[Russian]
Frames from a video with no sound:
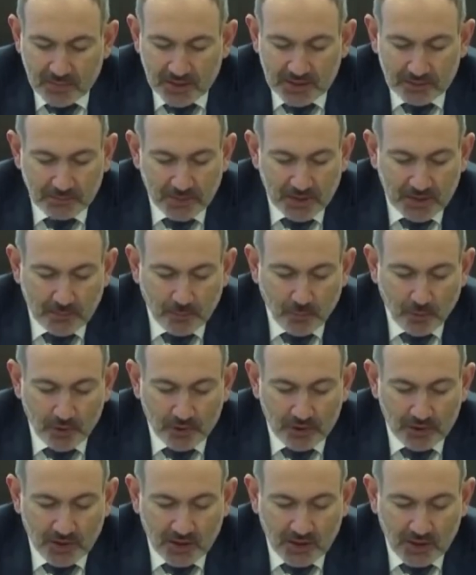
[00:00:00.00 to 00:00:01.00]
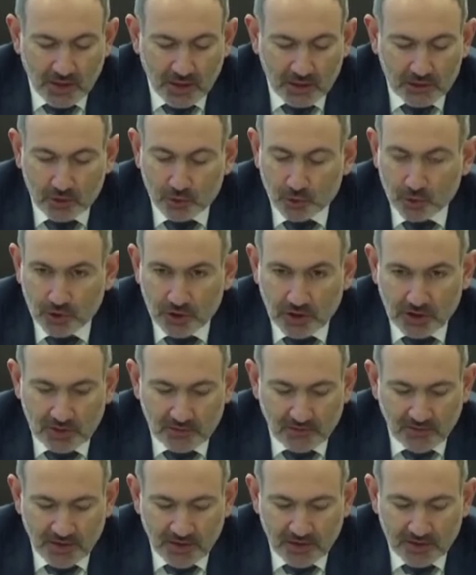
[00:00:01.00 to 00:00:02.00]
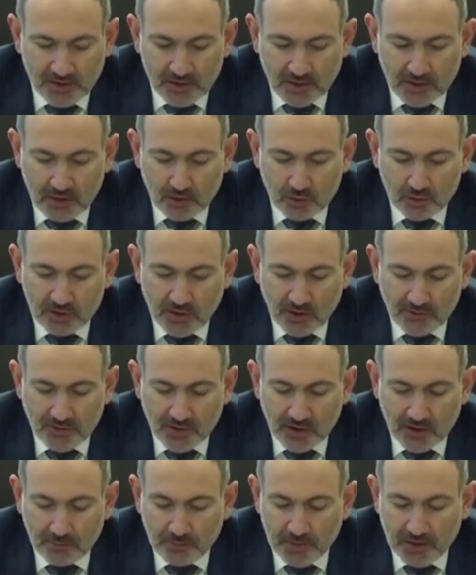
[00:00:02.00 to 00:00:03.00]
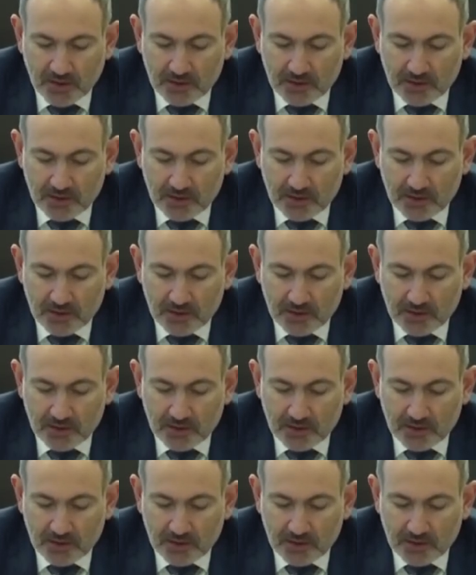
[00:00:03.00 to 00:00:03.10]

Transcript: бесперебойное осуществление грузовых